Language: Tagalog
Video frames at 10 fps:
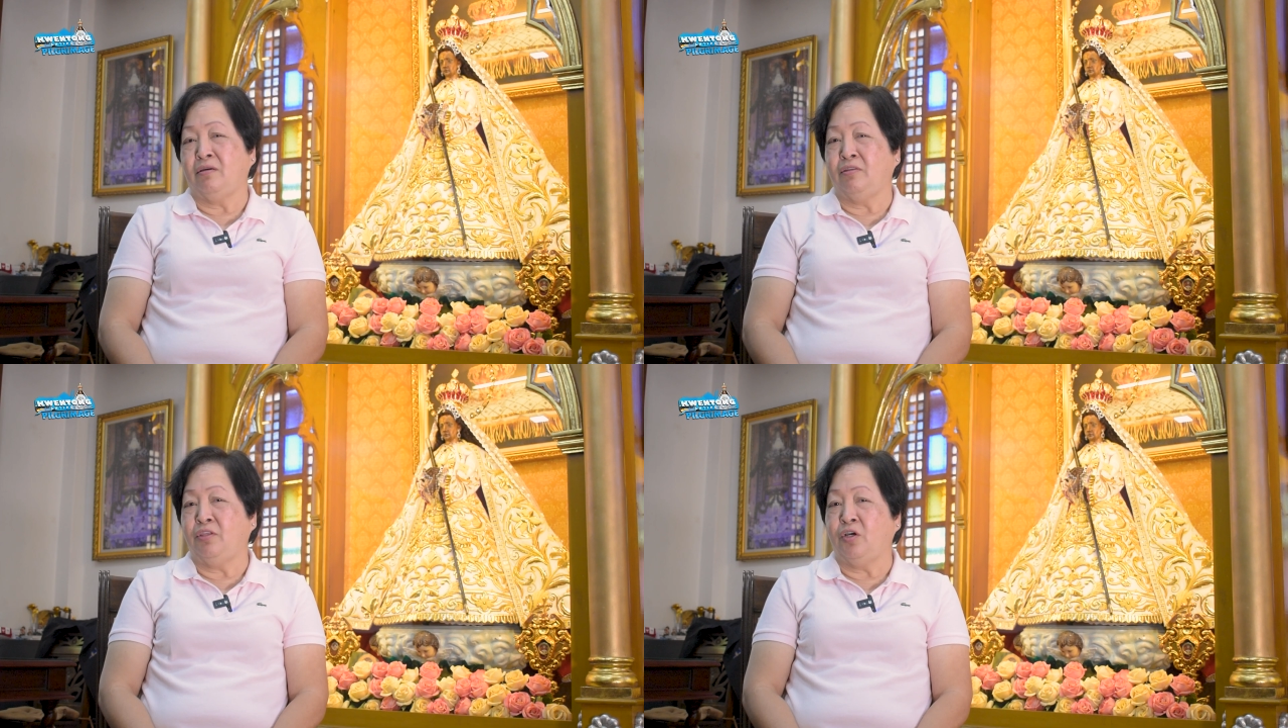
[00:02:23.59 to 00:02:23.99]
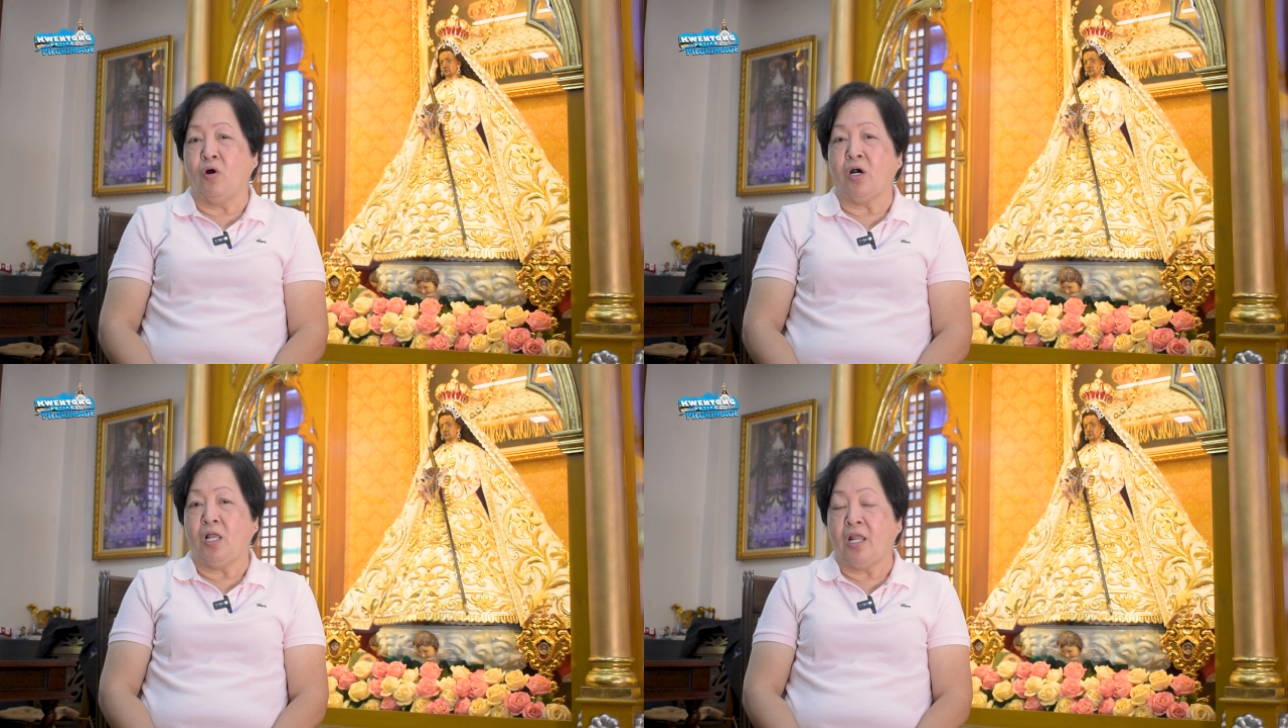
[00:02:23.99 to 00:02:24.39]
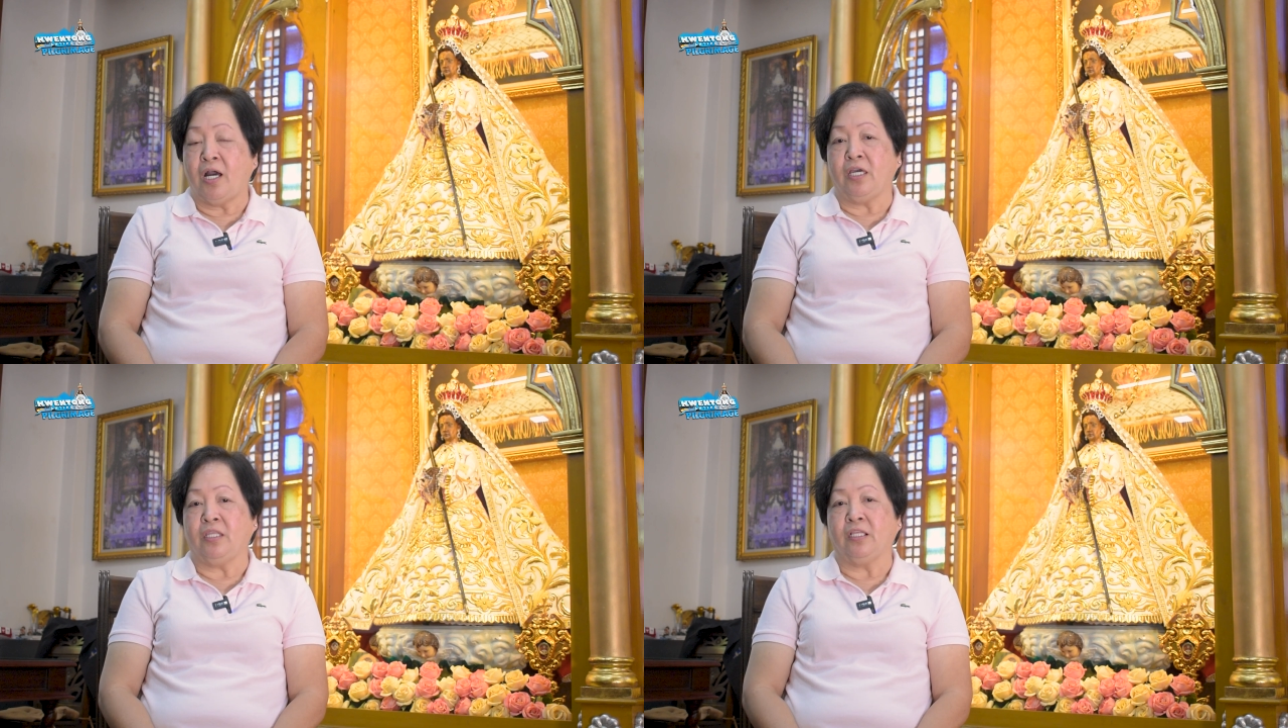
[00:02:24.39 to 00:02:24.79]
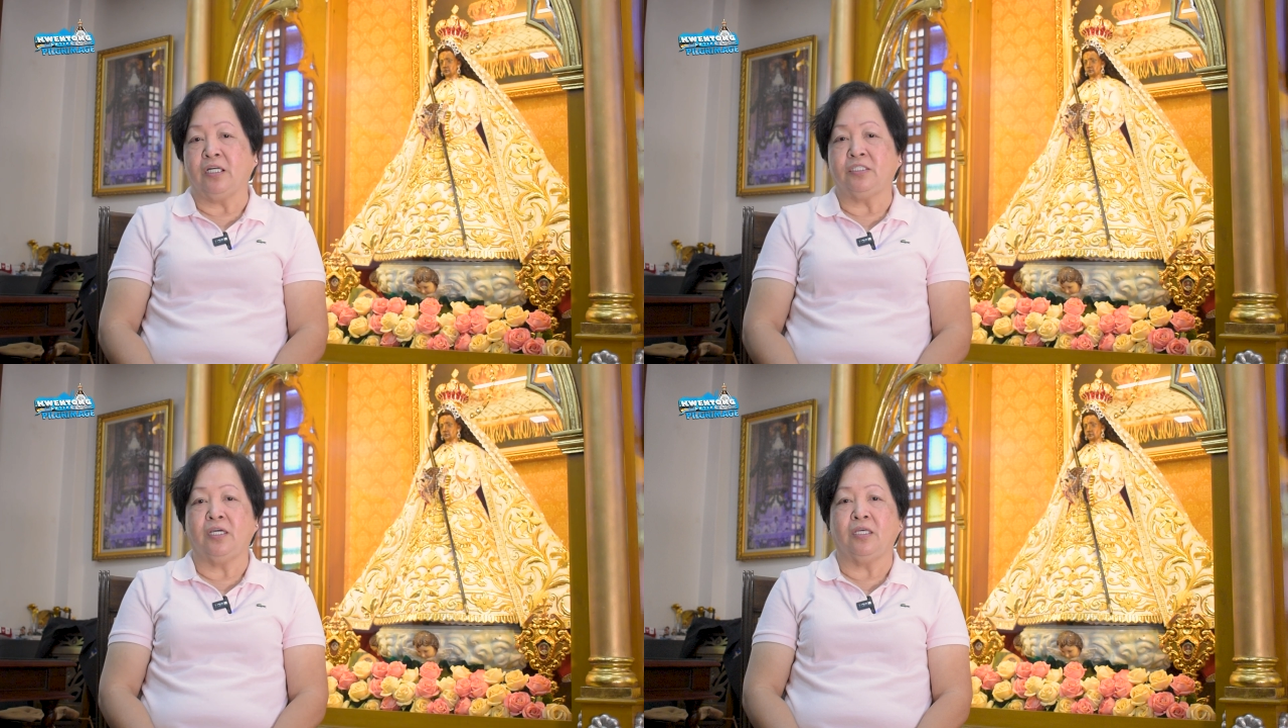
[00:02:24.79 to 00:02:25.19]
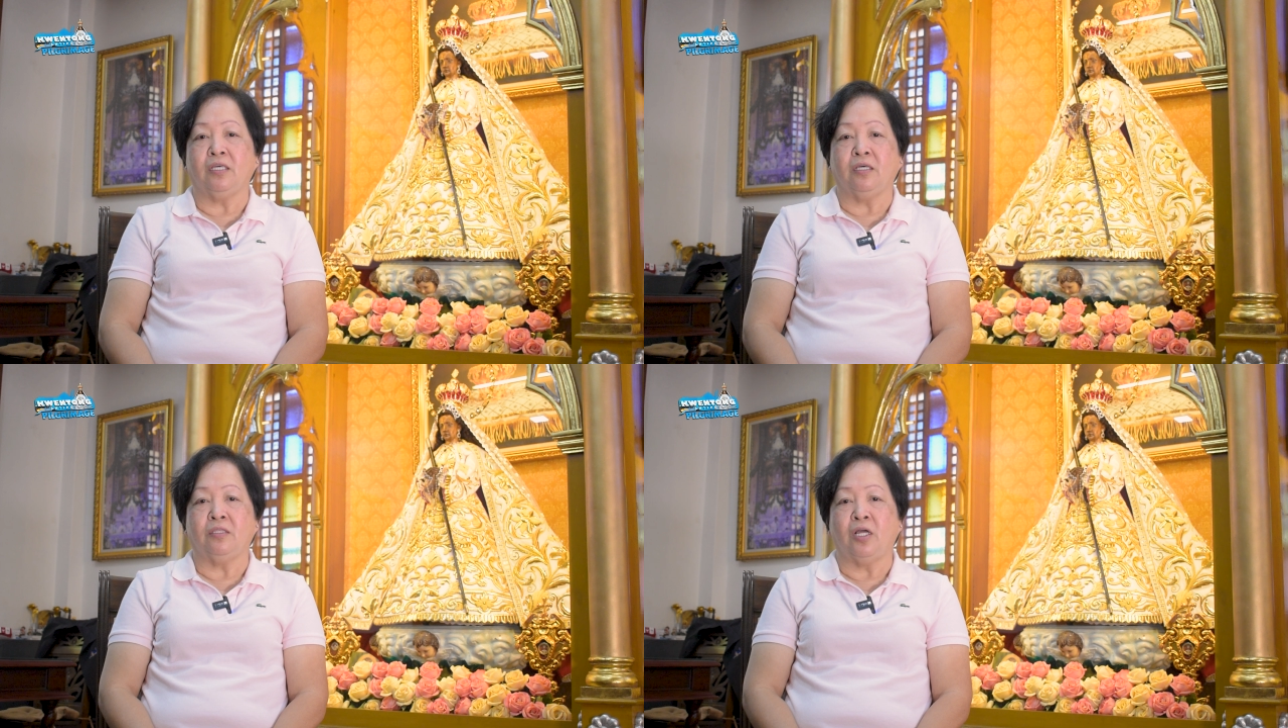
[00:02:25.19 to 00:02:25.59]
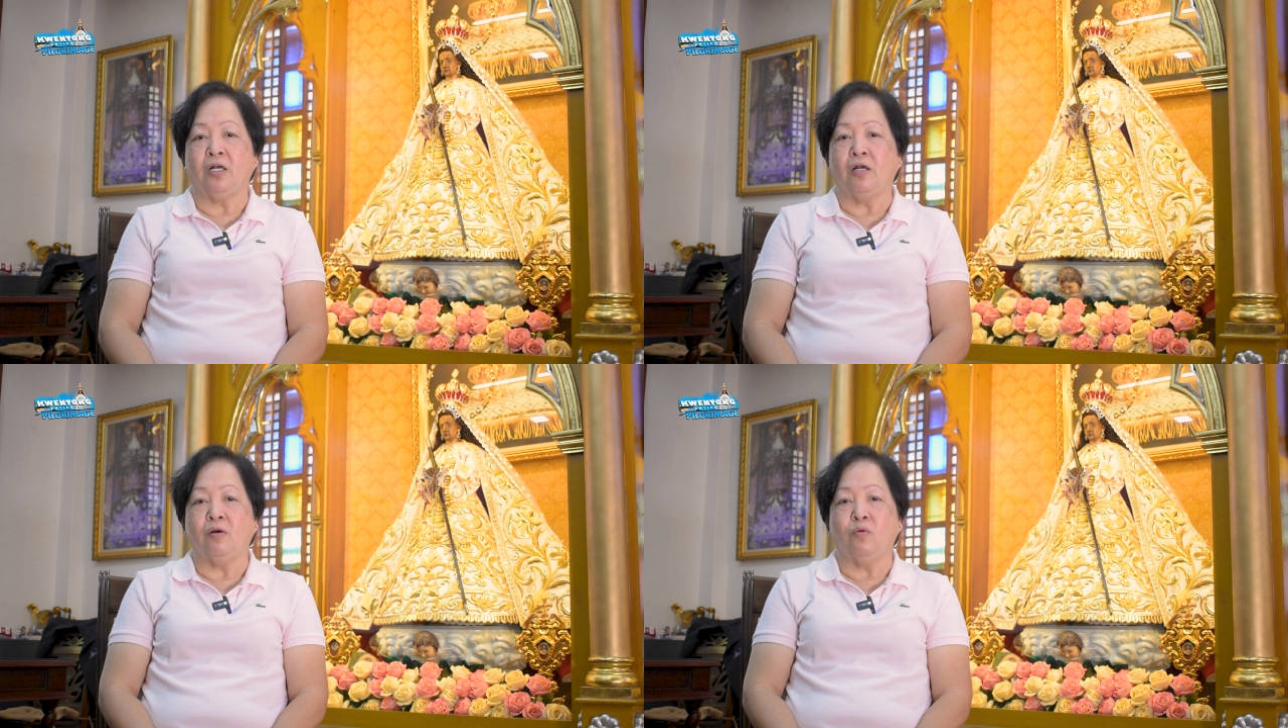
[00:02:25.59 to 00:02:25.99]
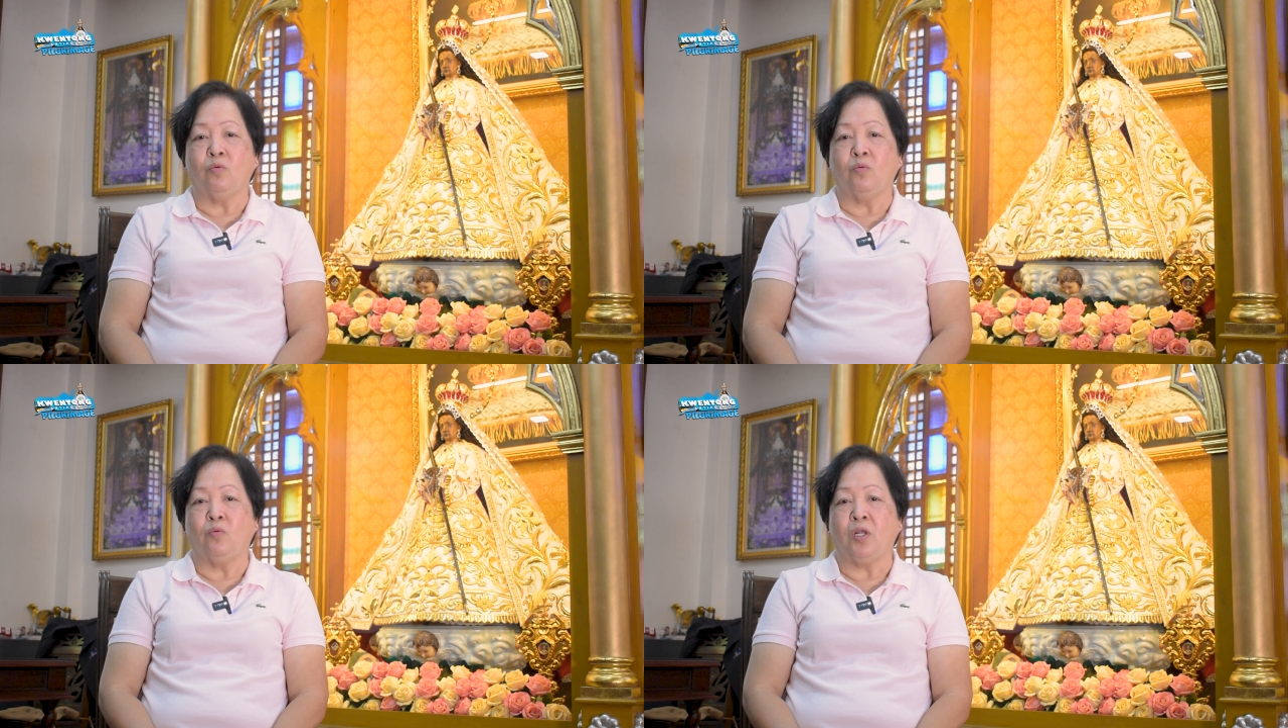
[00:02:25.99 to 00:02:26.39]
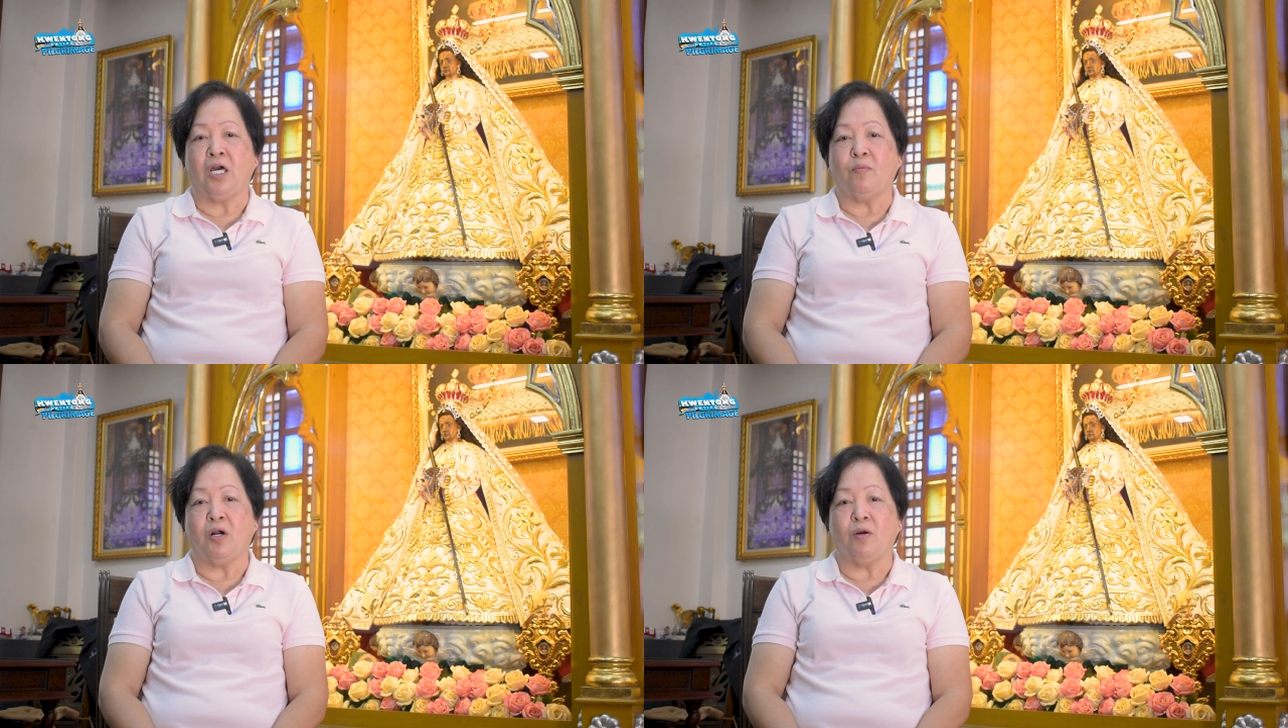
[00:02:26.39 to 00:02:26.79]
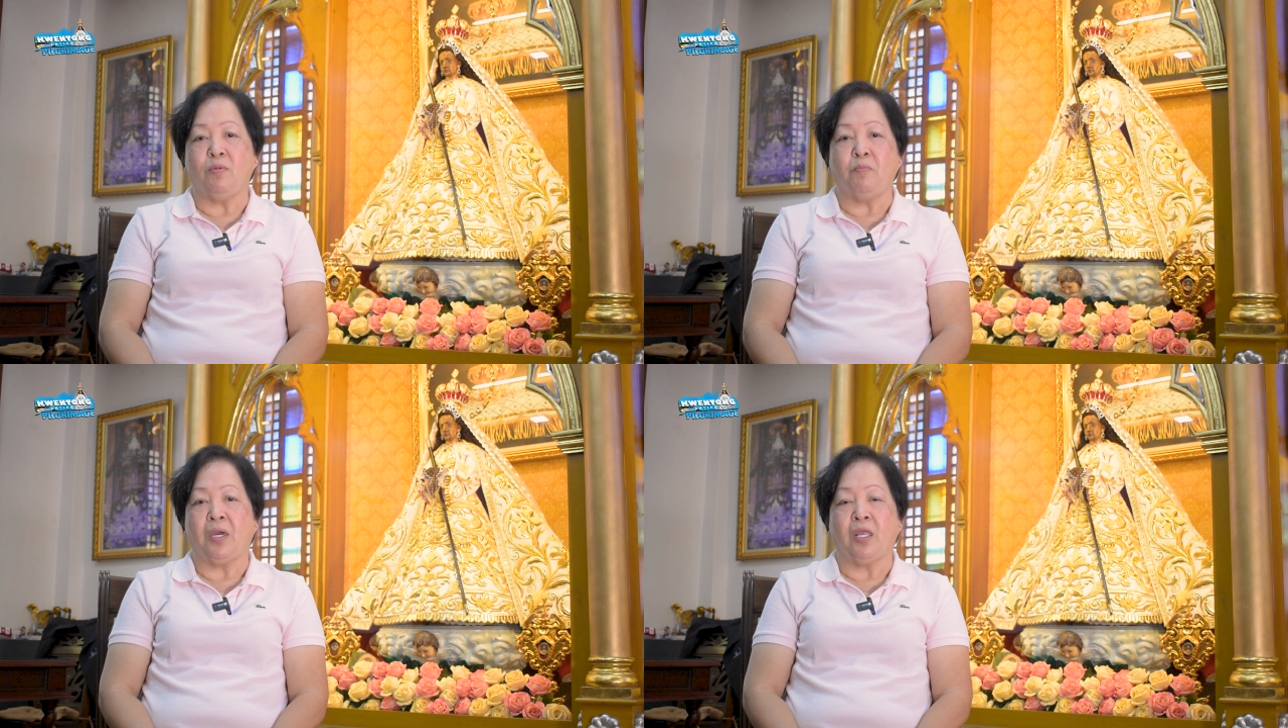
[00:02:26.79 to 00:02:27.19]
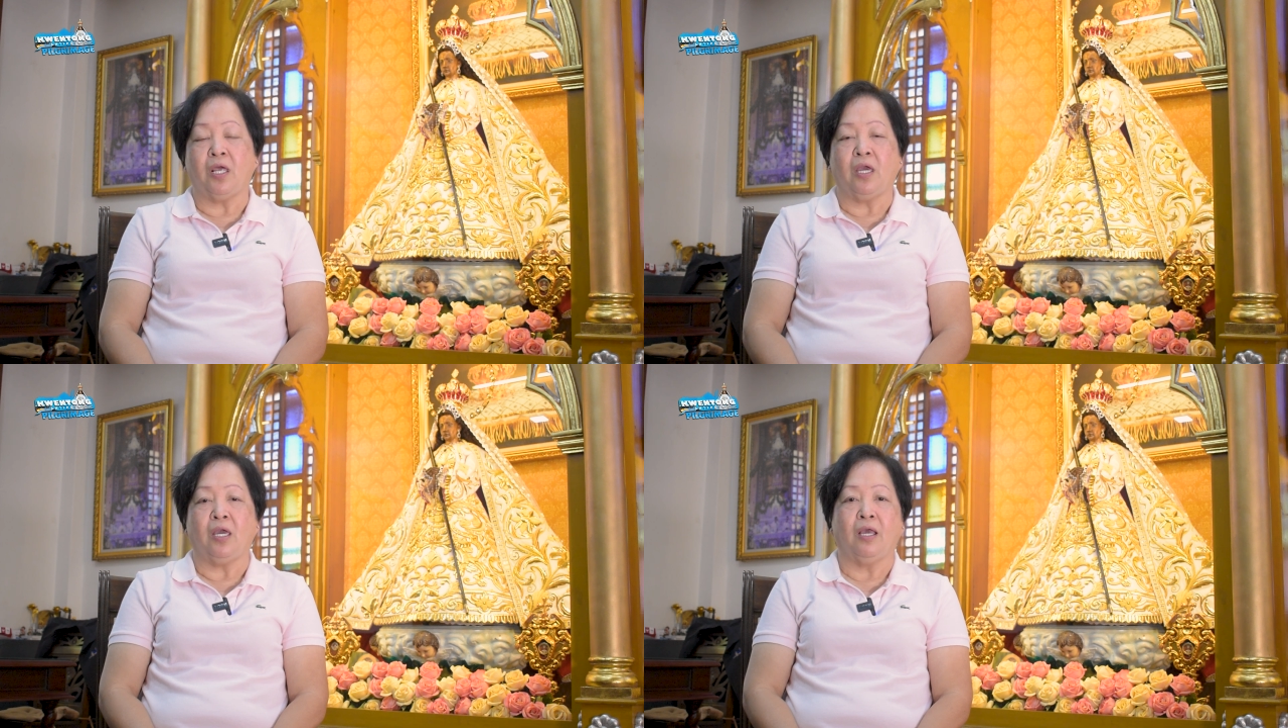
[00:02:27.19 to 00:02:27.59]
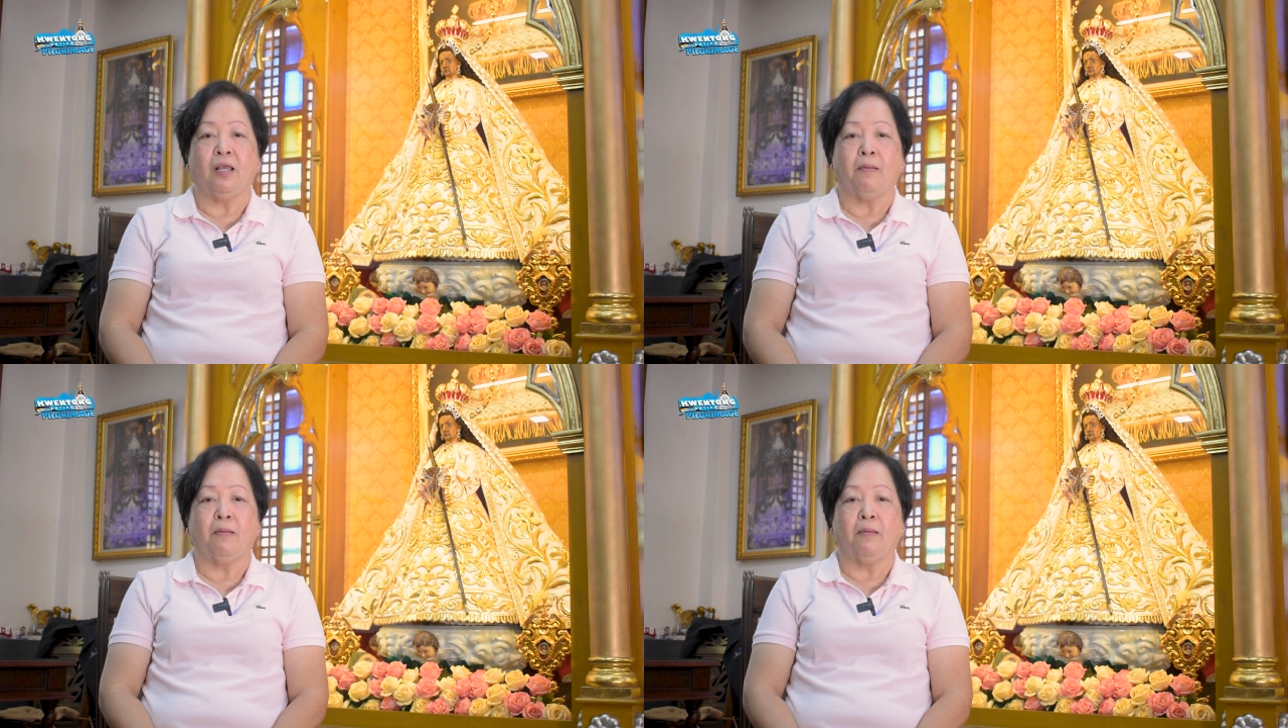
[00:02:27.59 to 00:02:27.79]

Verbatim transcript: hindi ko akalain kasi talagang wala naman kaming pera eh.